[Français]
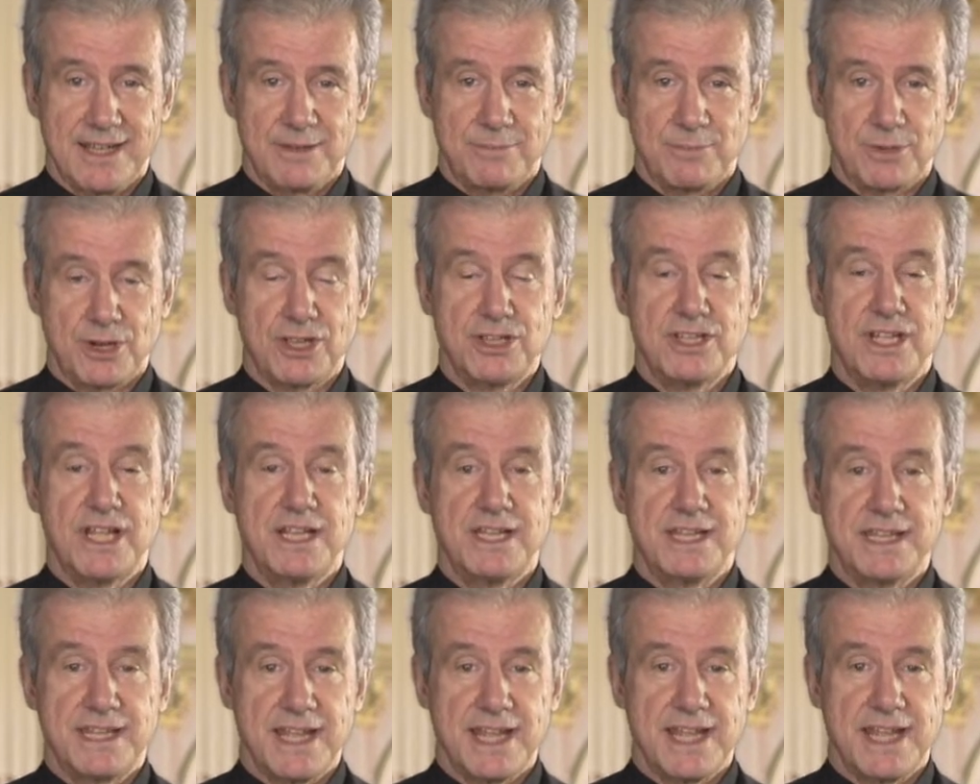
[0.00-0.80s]
Prenez
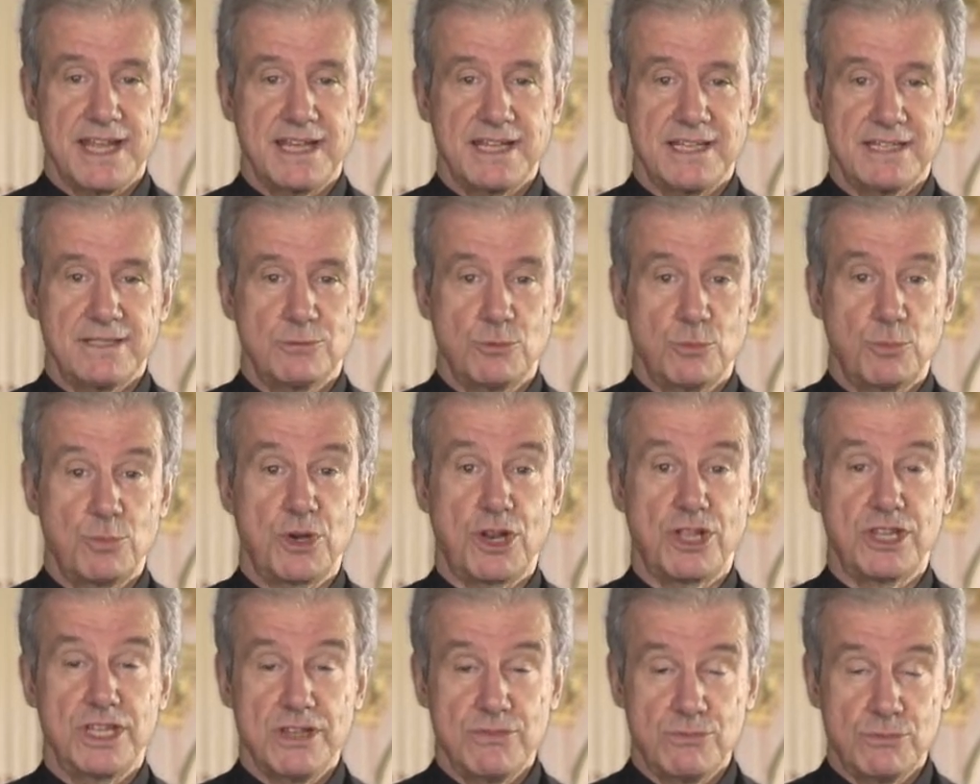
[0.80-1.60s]
le temps ou
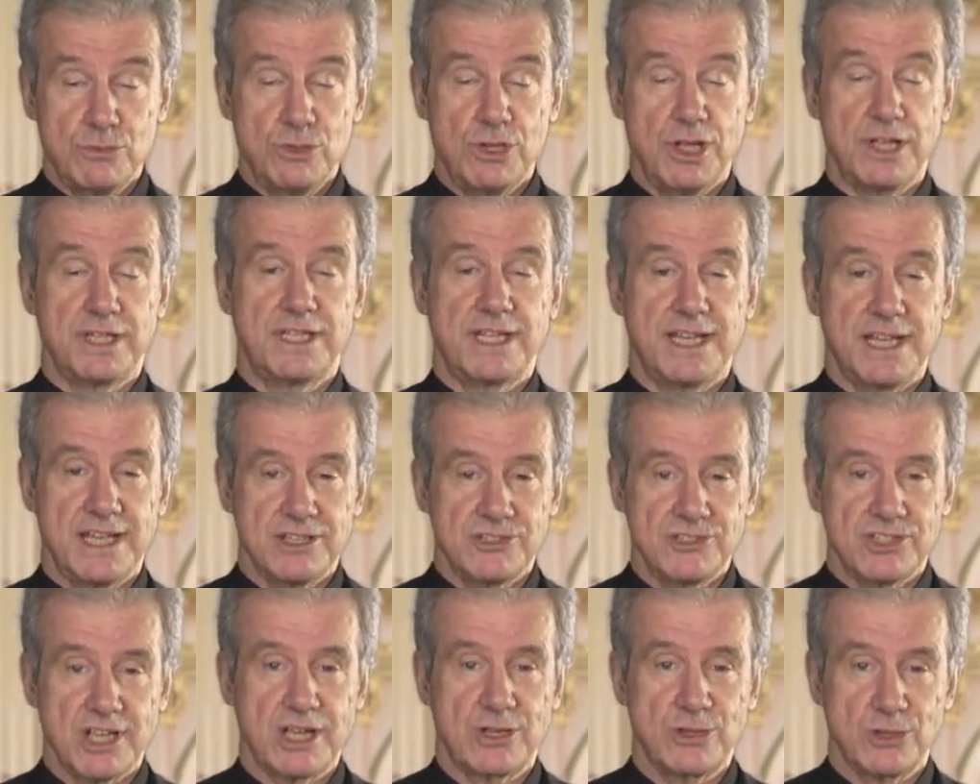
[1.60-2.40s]
prenez-vous le temps
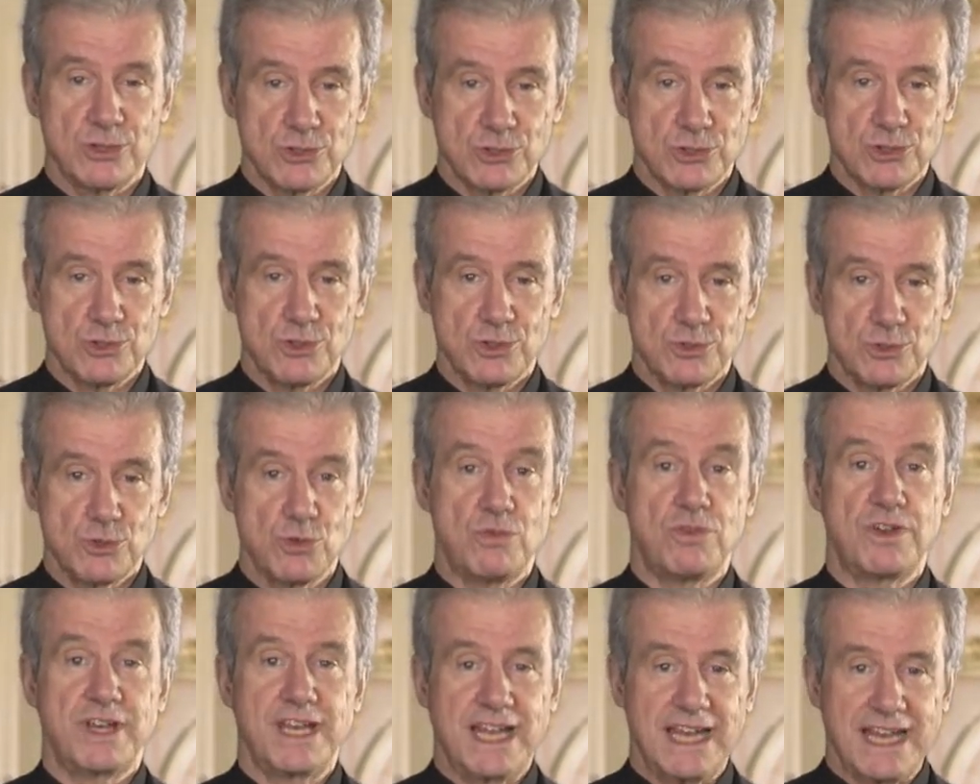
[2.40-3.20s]
chaque jour
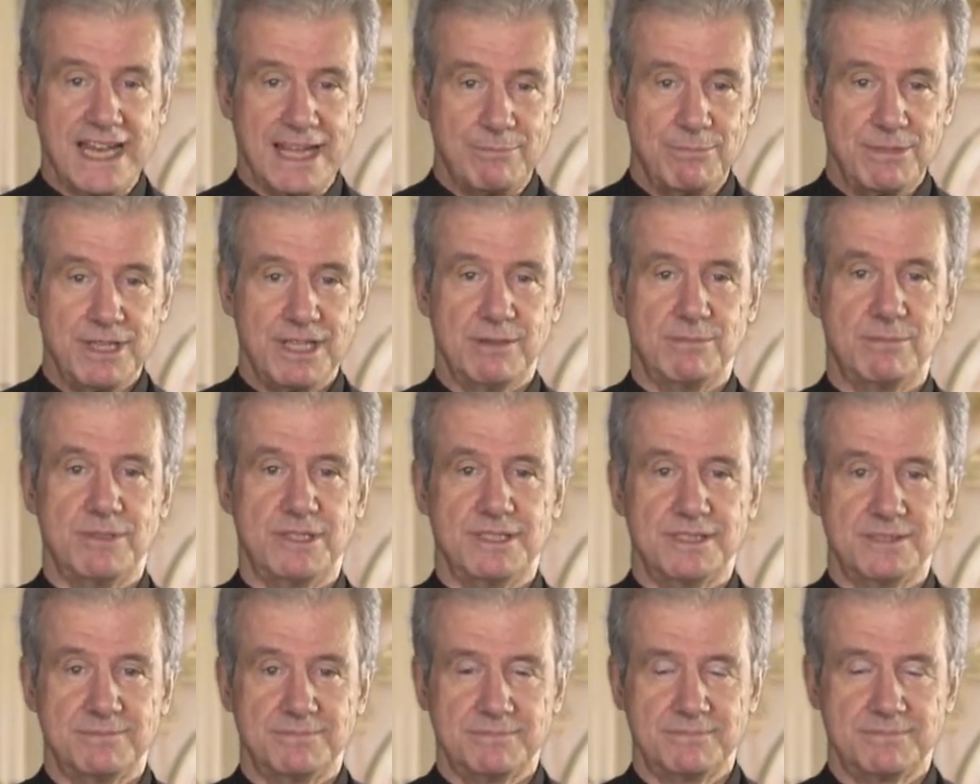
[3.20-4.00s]
d'ouvrir la
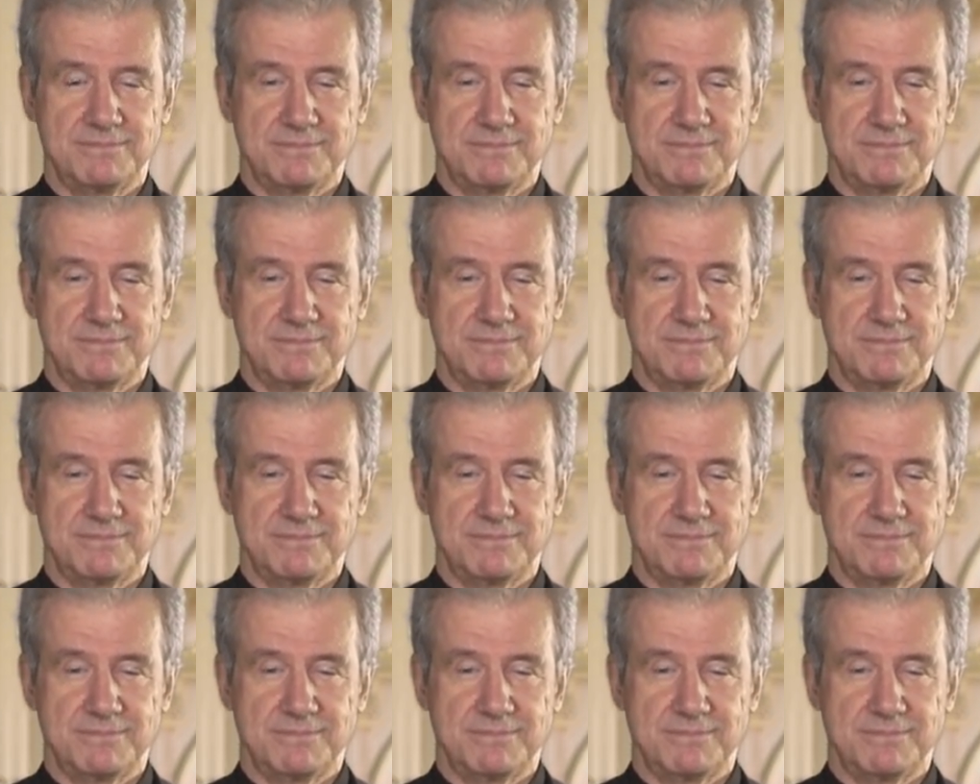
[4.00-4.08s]
Bible.